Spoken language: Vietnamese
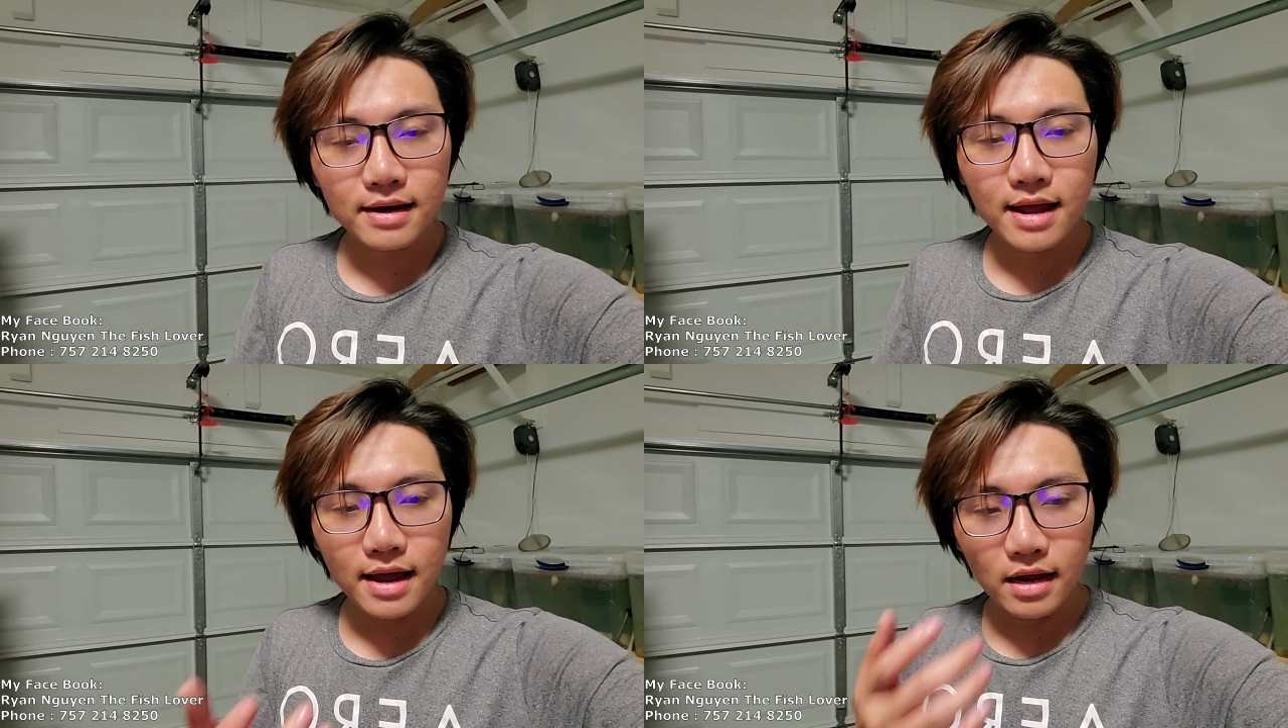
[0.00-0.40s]

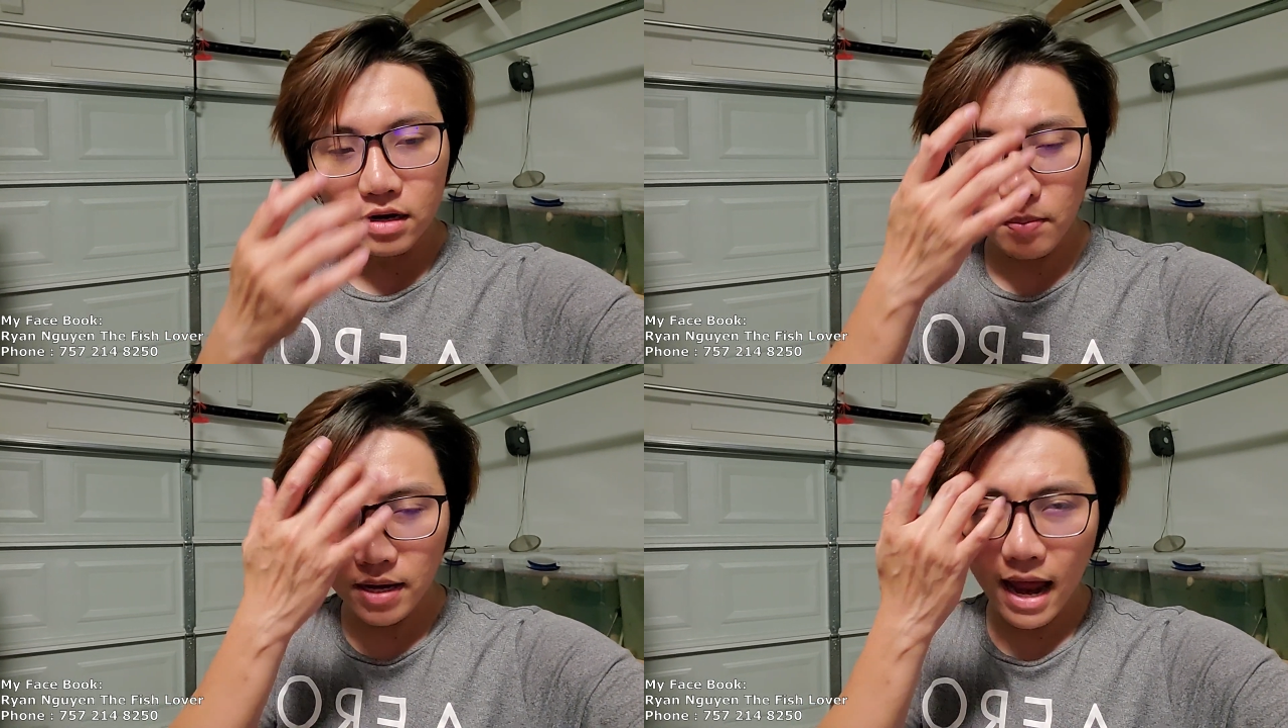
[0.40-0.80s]
là
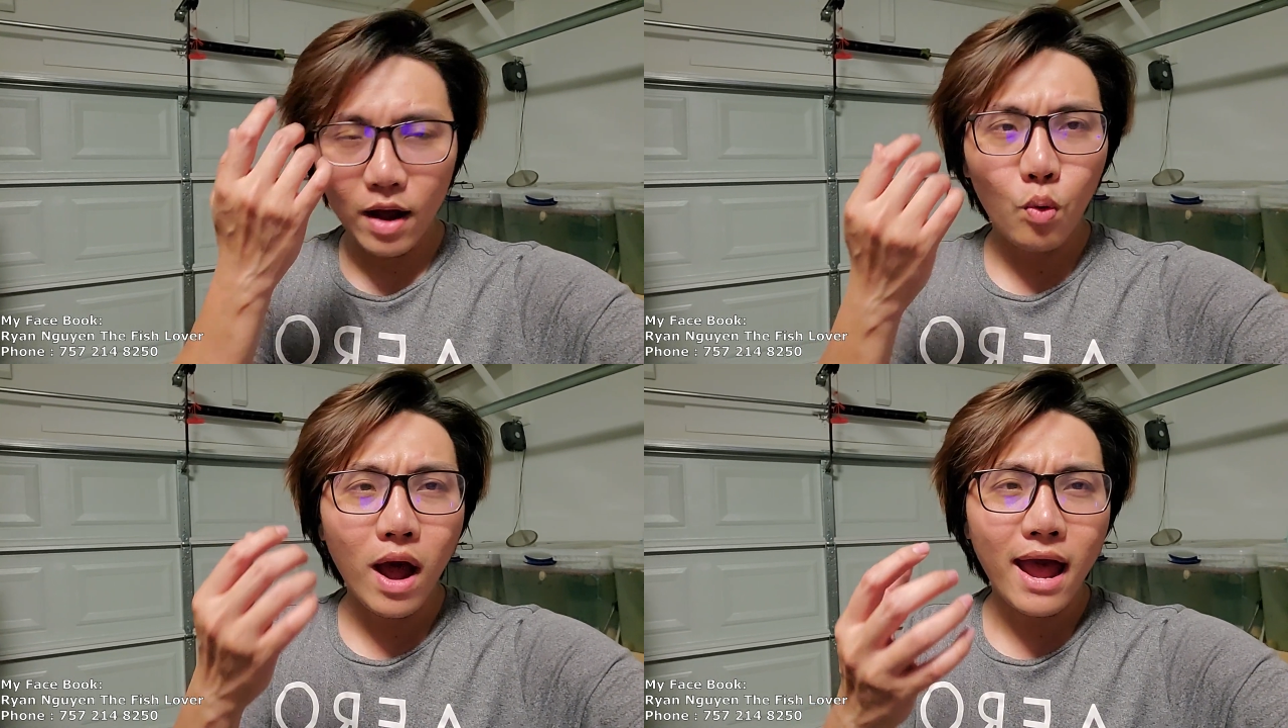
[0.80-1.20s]
nó bị
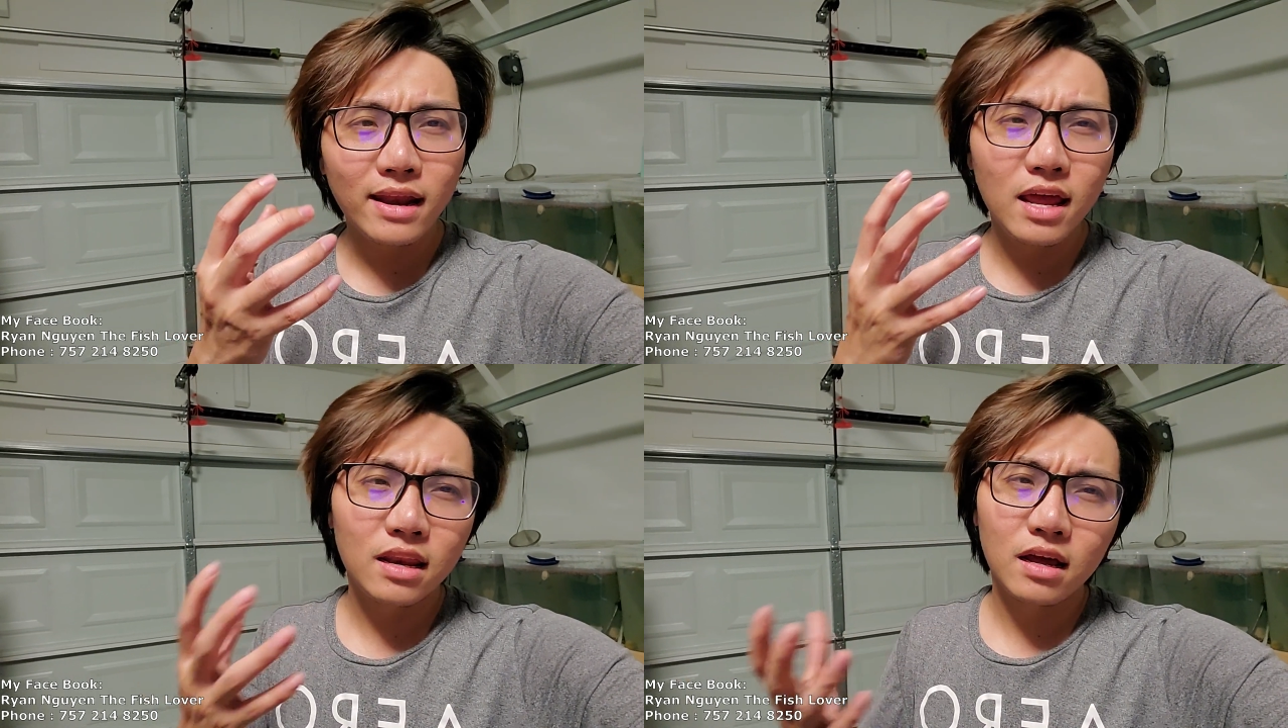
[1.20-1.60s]
nặng quá
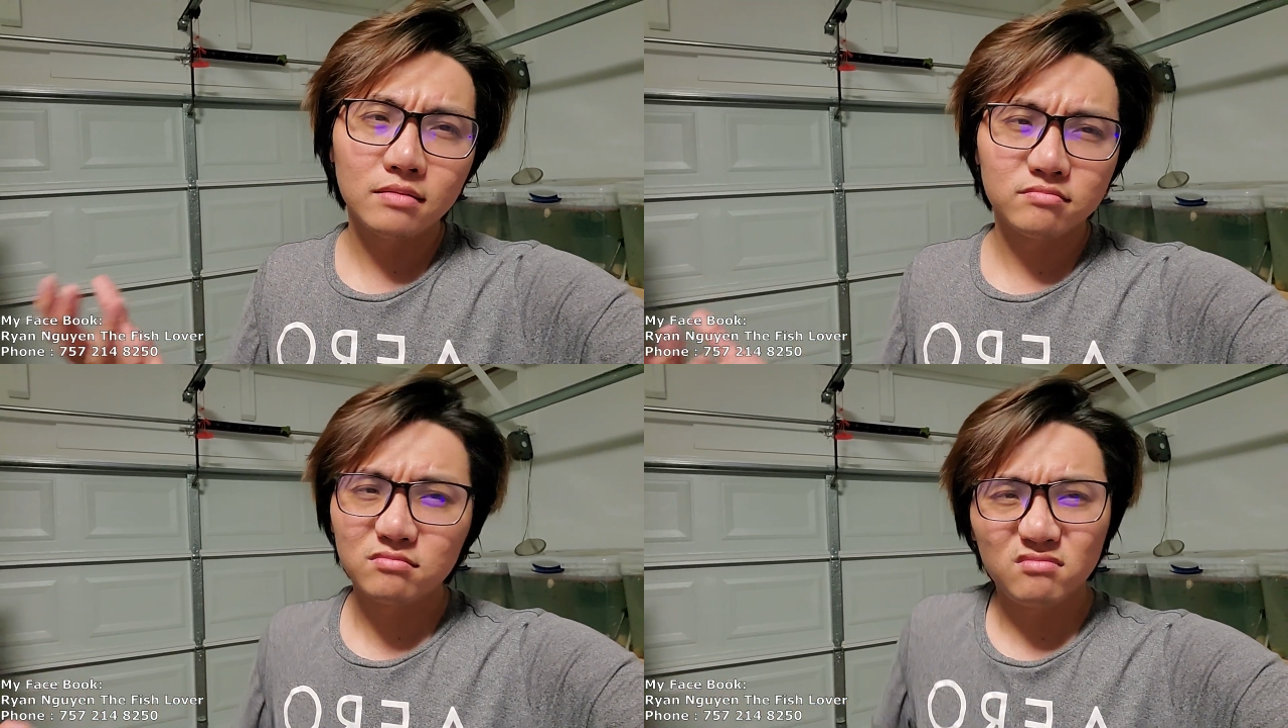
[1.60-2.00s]
nên
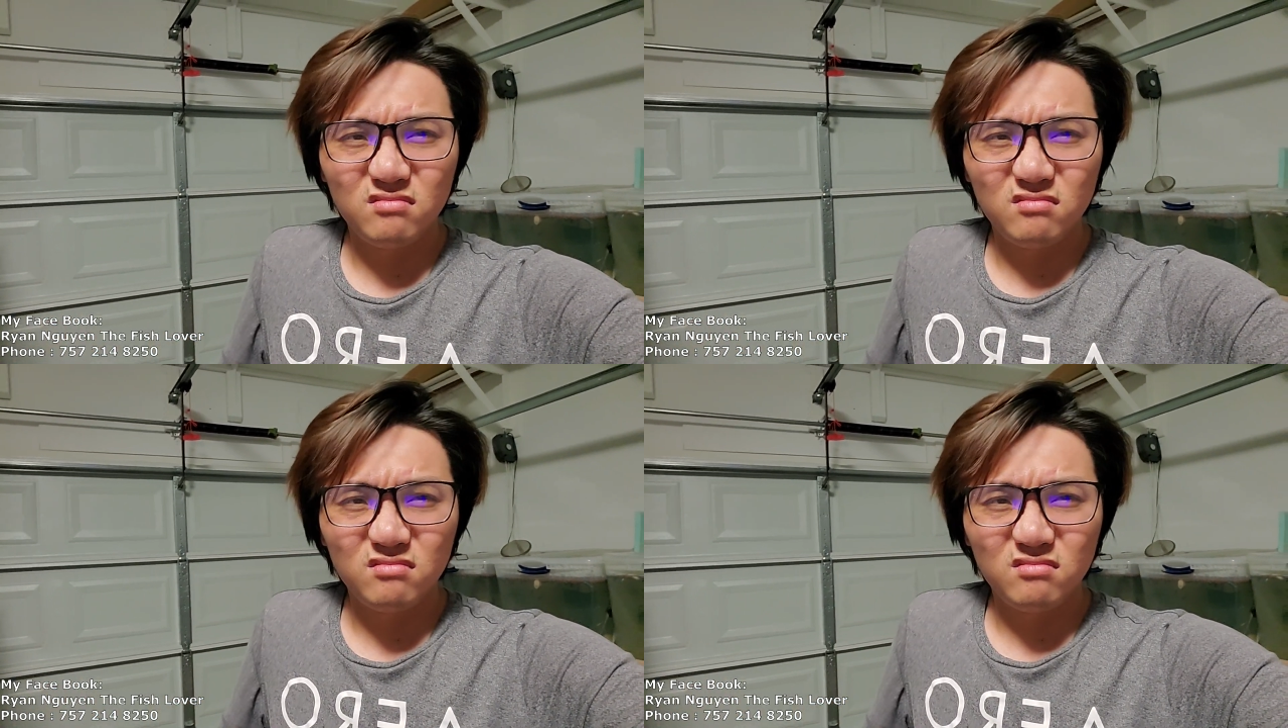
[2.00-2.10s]
uh,